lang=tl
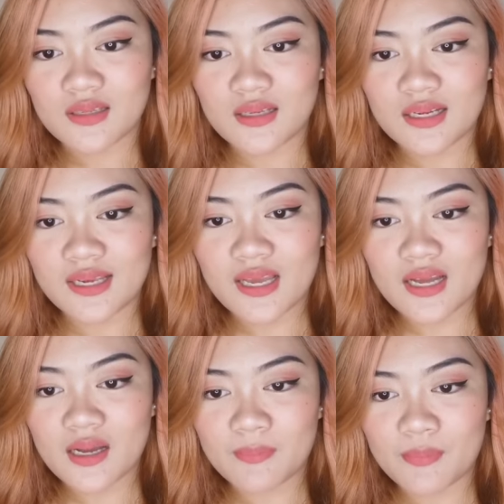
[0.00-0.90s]
Kaya
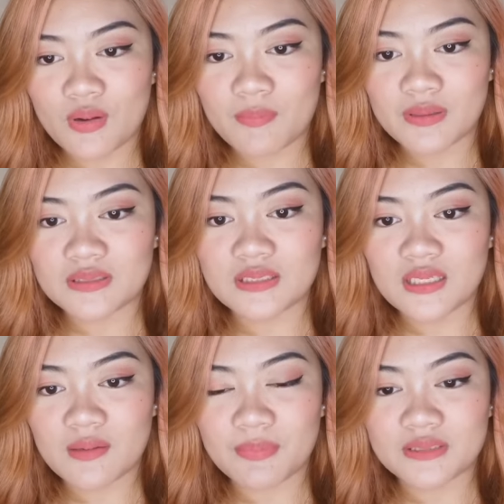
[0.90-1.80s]
nga po kapag di
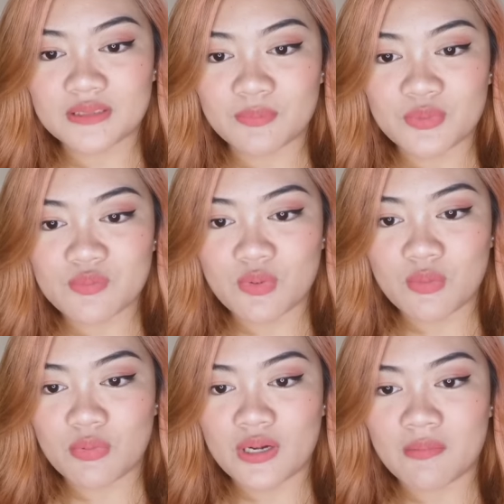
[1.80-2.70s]
nakapagtapos
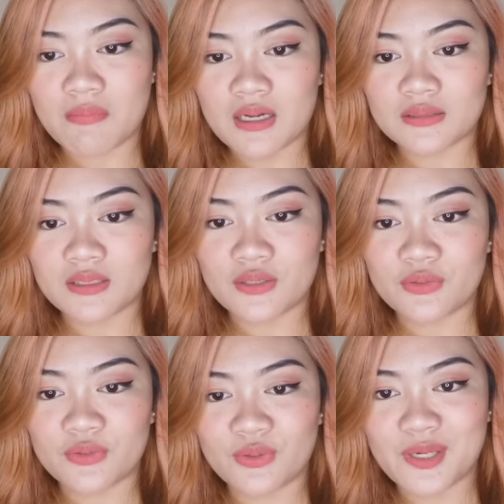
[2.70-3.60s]
bobo na, bakit
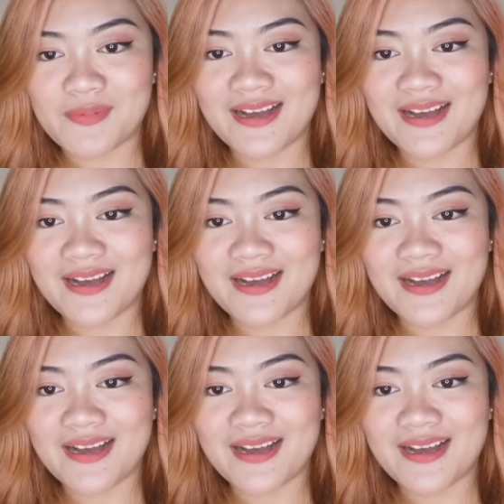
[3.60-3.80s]
ganun yung iba?